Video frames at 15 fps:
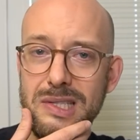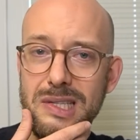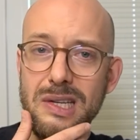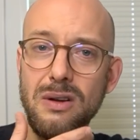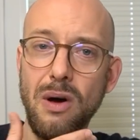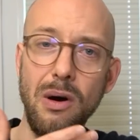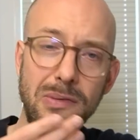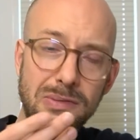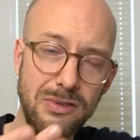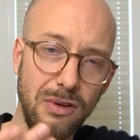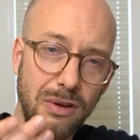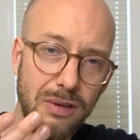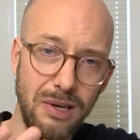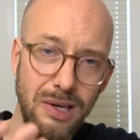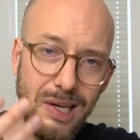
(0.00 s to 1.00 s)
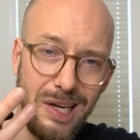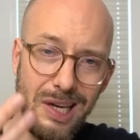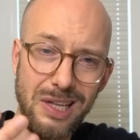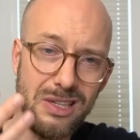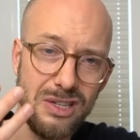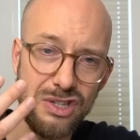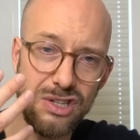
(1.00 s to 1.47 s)
sind oft solche
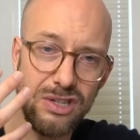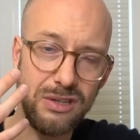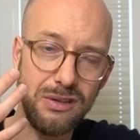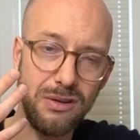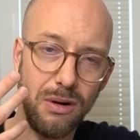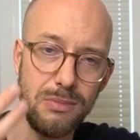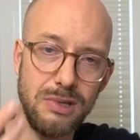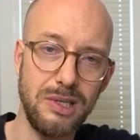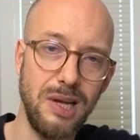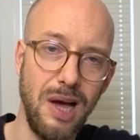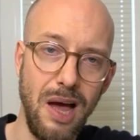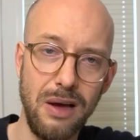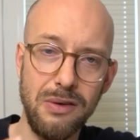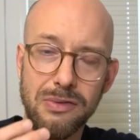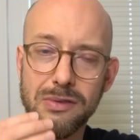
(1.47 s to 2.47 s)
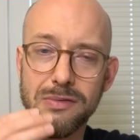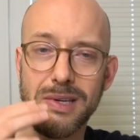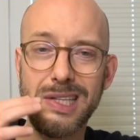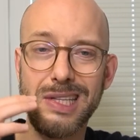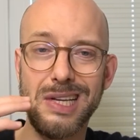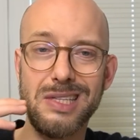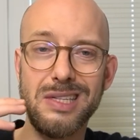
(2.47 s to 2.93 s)
kritischen Kommentare von
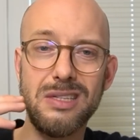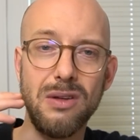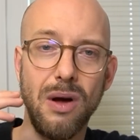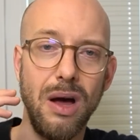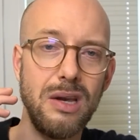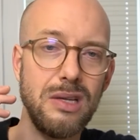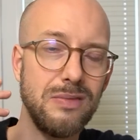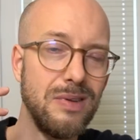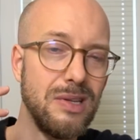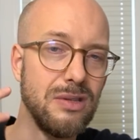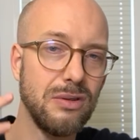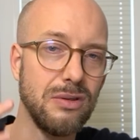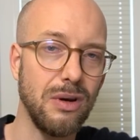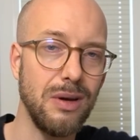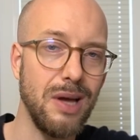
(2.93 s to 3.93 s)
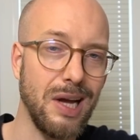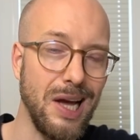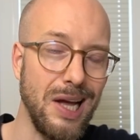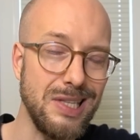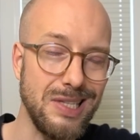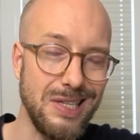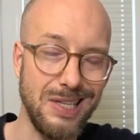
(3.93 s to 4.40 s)
wegen, das ist doch alles viel zu teuer,
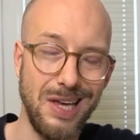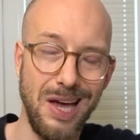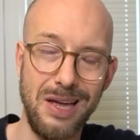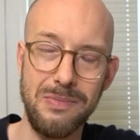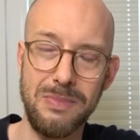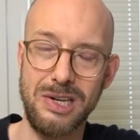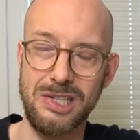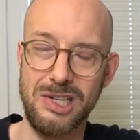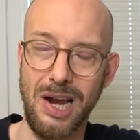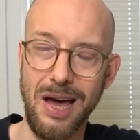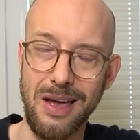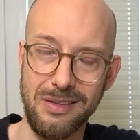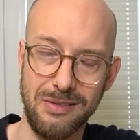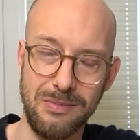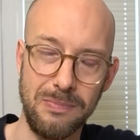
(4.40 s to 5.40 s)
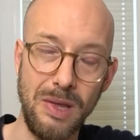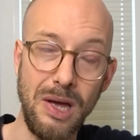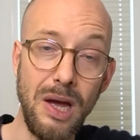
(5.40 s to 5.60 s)
kann sich kein Mensch leisten.